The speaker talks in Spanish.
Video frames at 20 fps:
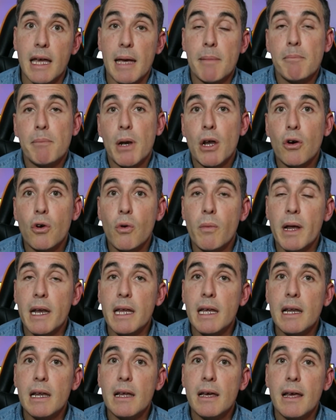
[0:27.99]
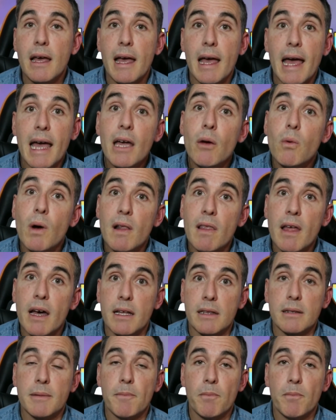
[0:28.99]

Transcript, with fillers: empleo juvenil e igualdad.